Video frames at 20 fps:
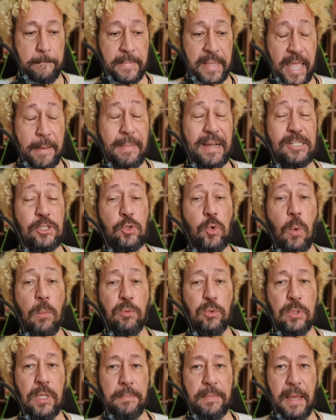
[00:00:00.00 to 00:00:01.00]
é mais
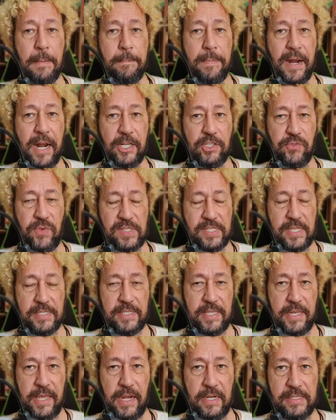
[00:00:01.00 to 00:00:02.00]
cômodo da minha parte fazer
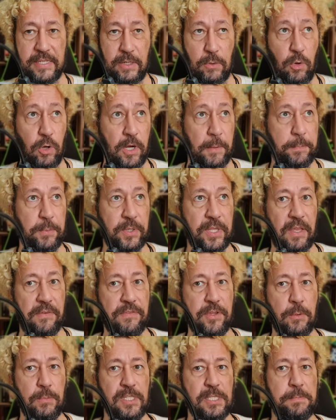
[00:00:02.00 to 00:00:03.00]
essa análise agora, porque
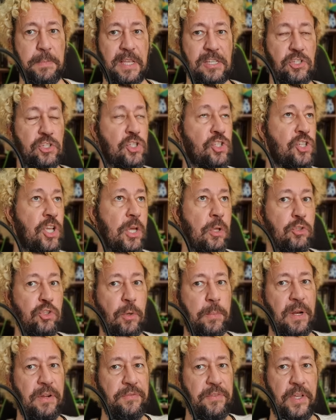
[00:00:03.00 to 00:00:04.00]
vira uma espécie de engenheiro de
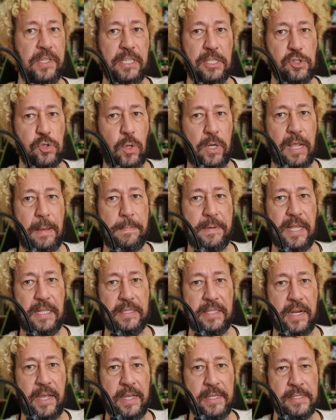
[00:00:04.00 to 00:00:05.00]
obra feita. É só olhar para
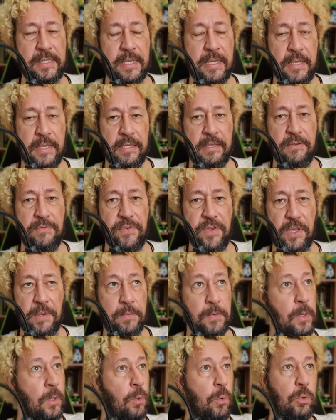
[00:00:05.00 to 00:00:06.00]
trás e
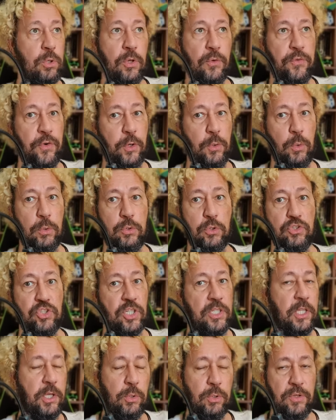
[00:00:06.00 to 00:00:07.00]
ver o que foi o 8 de
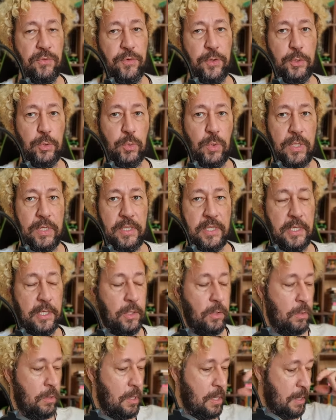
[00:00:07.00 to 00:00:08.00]
janeiro, o que foi tudo
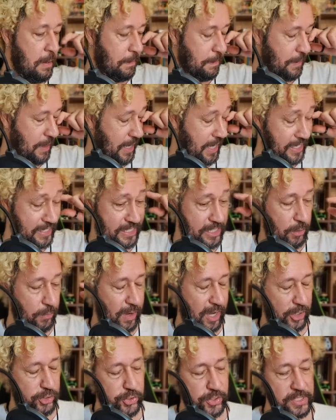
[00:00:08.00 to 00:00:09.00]
aquilo. Mas eu
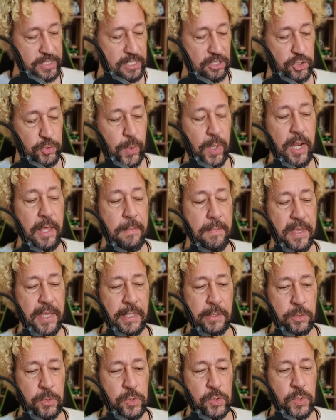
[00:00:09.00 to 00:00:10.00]
acho que existiam
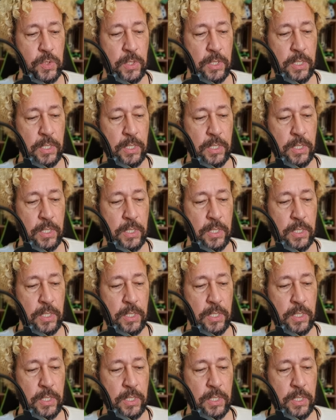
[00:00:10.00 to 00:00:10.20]
elementos